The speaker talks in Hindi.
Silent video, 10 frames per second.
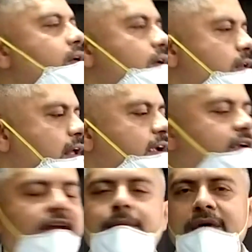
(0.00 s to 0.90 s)
नई
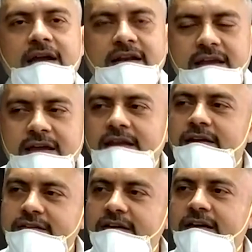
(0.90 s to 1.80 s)
टीम एक नई
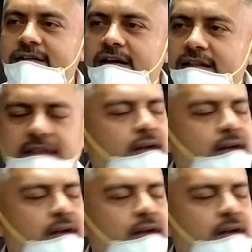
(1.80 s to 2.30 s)
एनर्जी के साथ